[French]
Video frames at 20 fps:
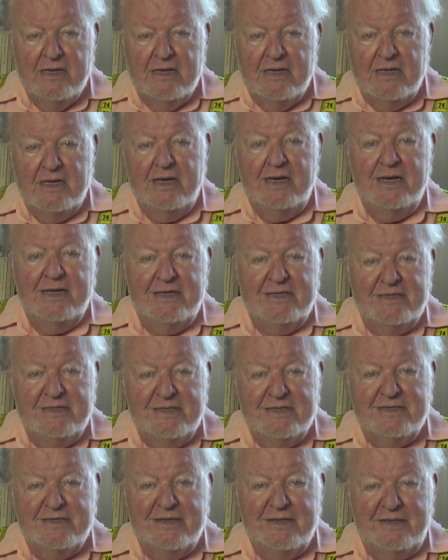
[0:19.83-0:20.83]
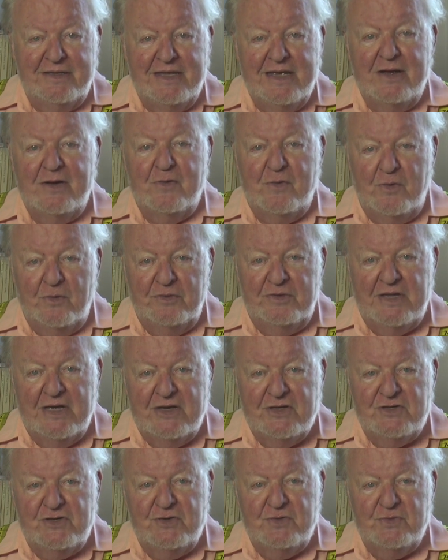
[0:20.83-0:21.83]
il existe des
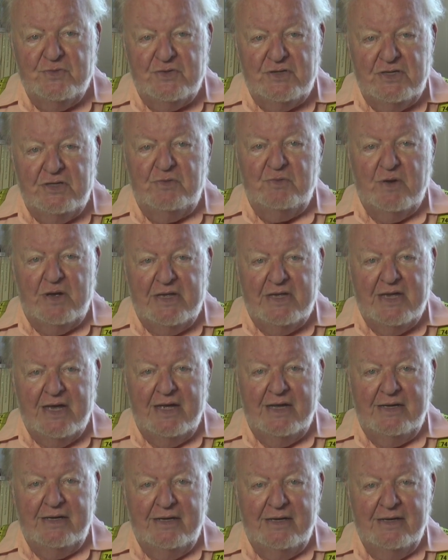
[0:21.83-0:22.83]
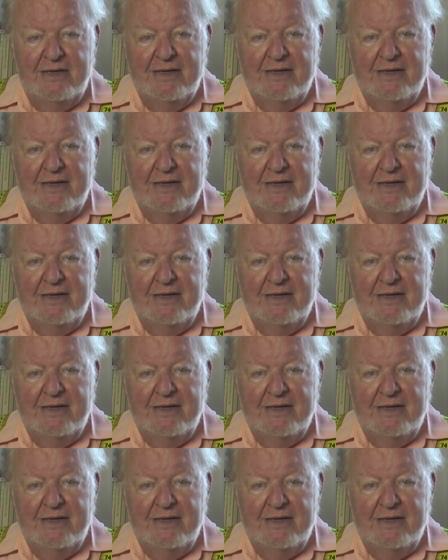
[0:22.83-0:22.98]
contagions citoyennes,